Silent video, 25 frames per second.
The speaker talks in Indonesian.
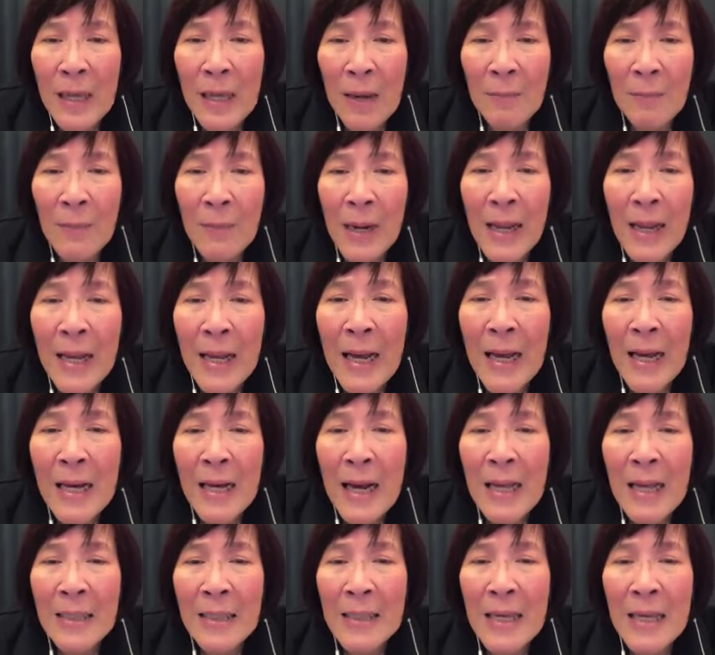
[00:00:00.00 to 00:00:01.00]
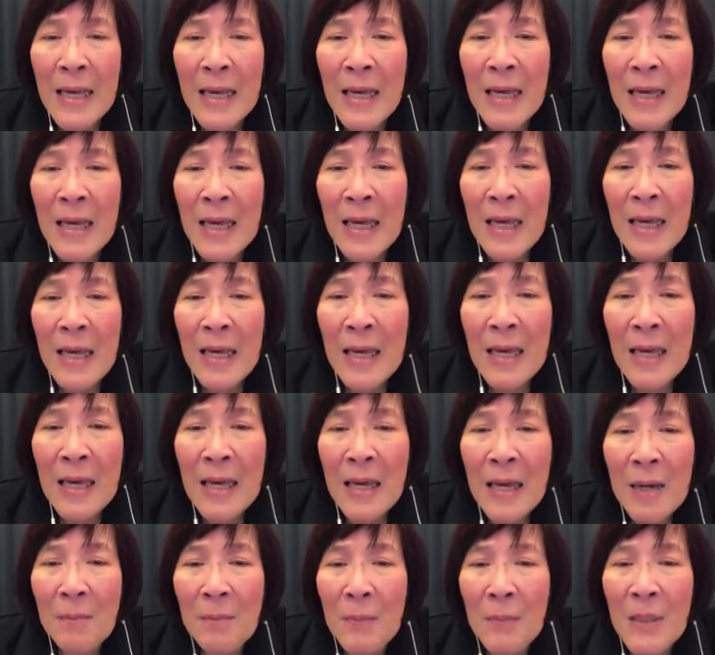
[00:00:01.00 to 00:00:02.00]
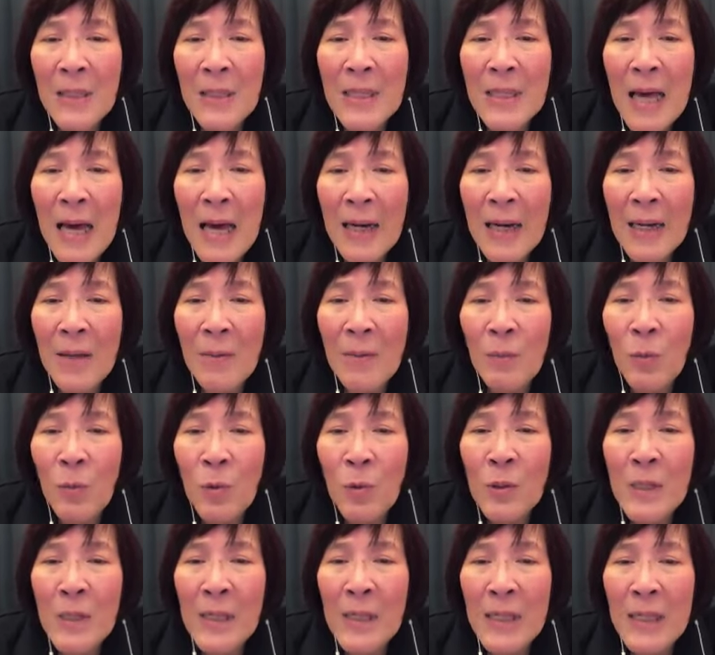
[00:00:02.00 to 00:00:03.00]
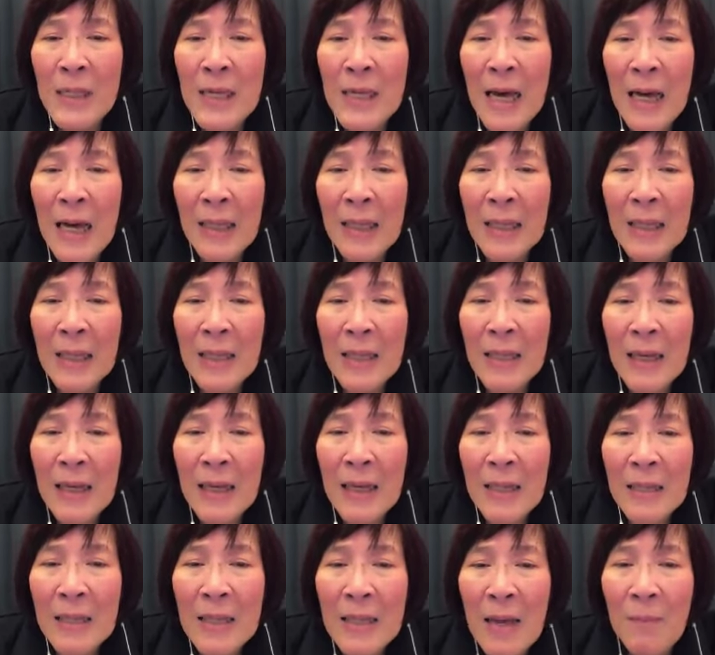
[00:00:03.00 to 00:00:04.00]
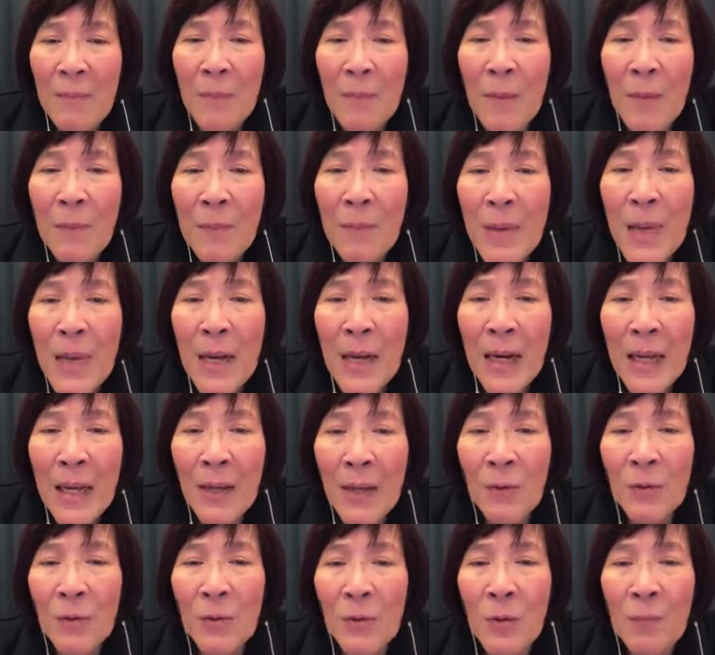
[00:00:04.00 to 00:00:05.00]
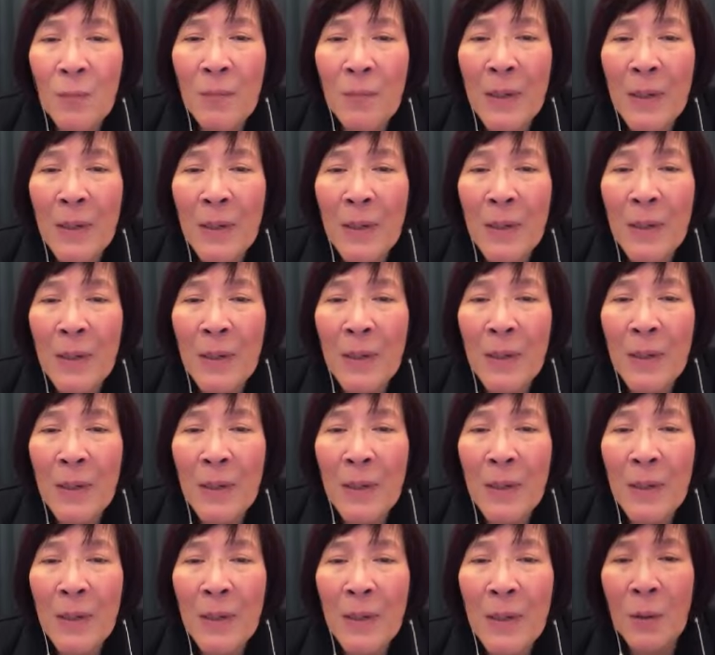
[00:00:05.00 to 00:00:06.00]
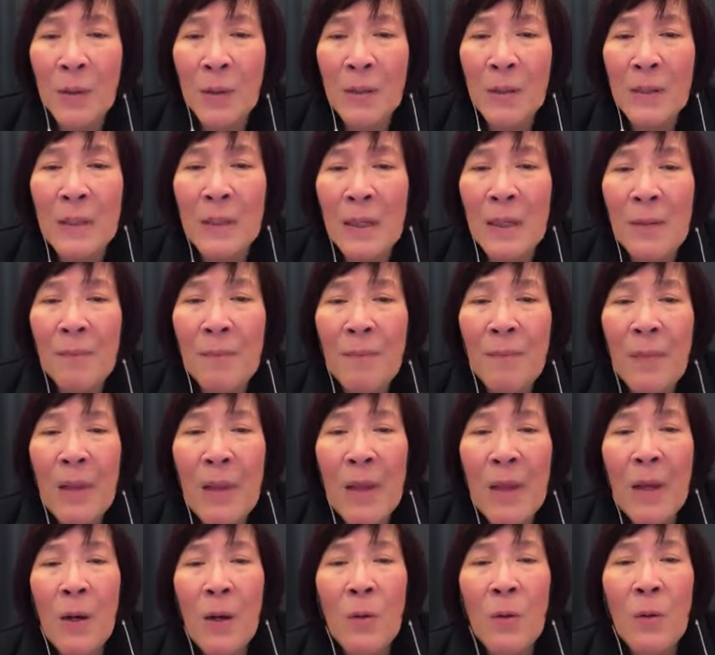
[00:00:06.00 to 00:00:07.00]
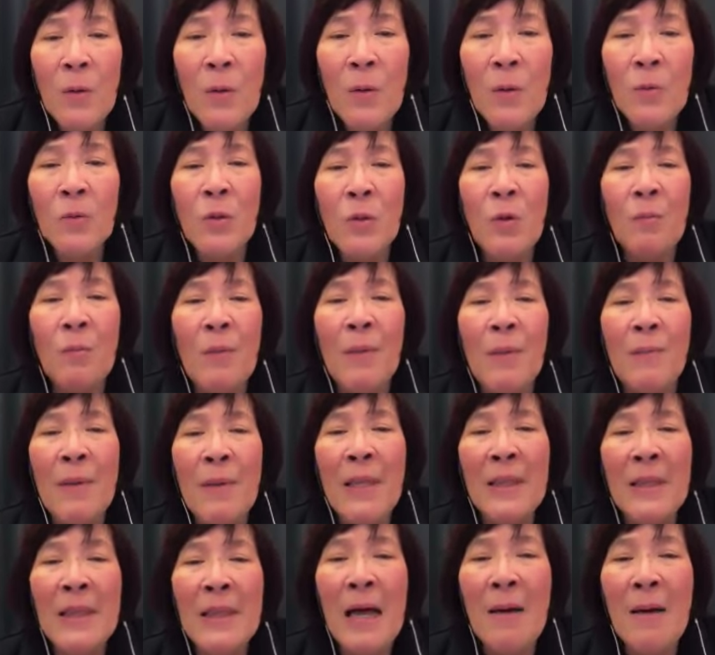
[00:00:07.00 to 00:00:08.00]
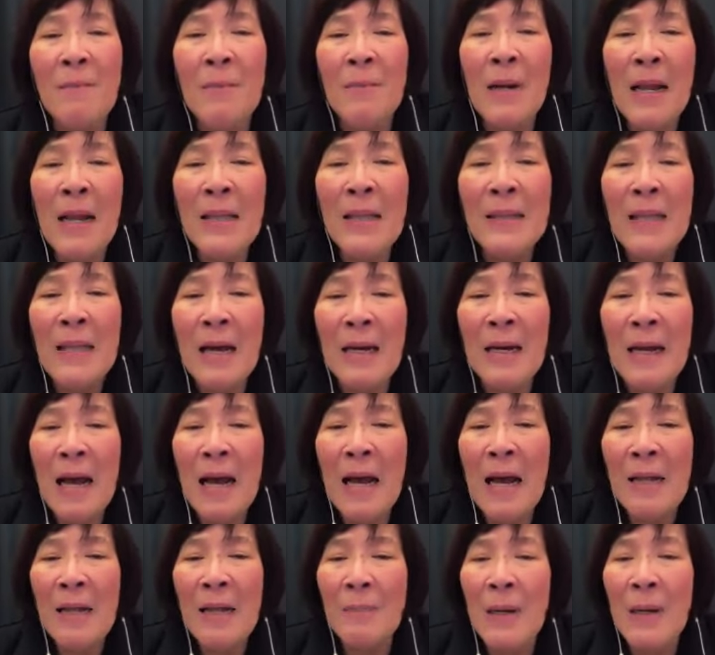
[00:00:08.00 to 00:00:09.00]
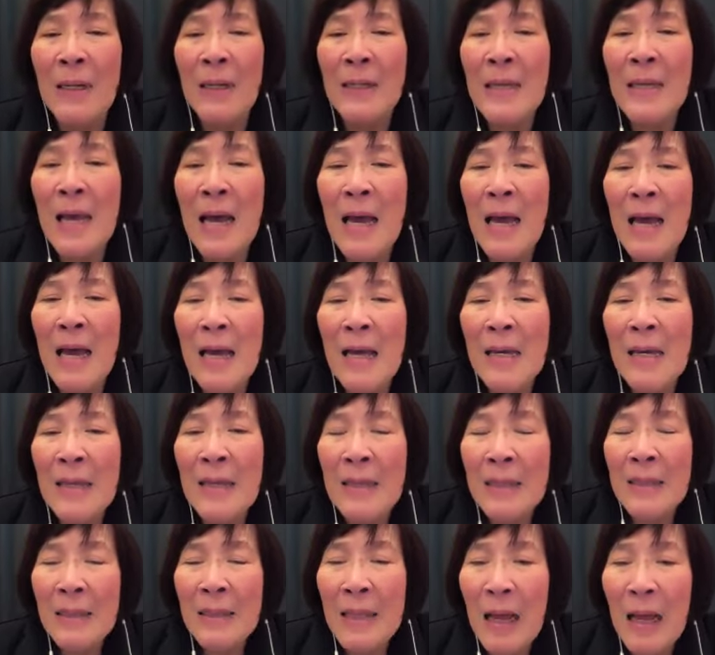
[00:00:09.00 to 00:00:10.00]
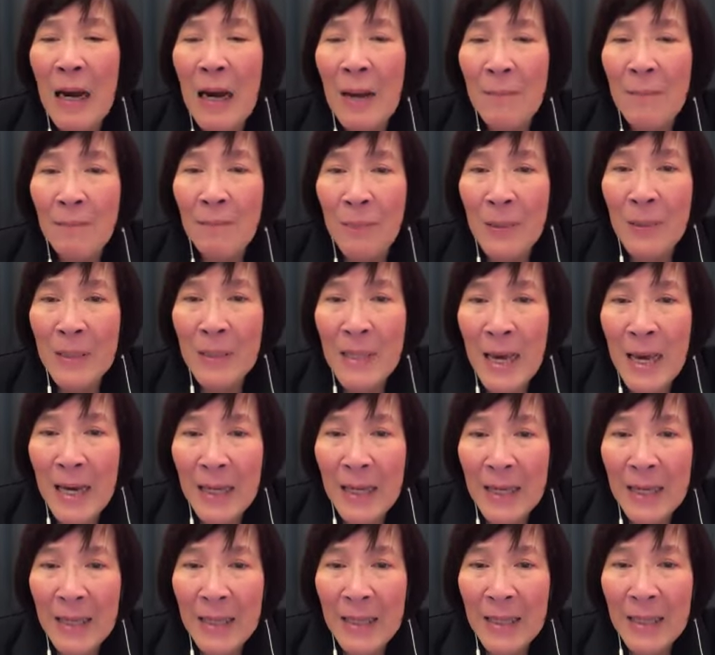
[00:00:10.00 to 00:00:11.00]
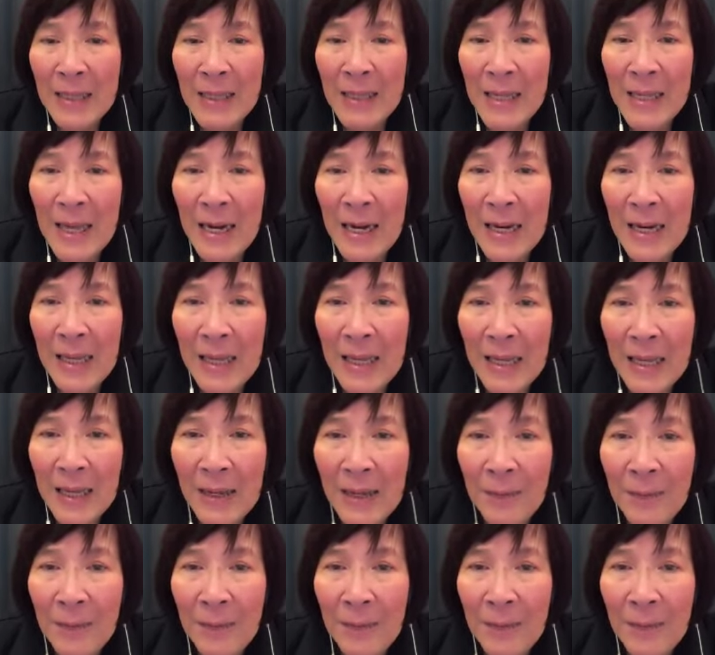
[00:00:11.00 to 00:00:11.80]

yang mereka kasihi mencari mujizat dan memilih untuk pergi ke Lourdes untuk meminta perantaraan Maria dalam penyakit jeli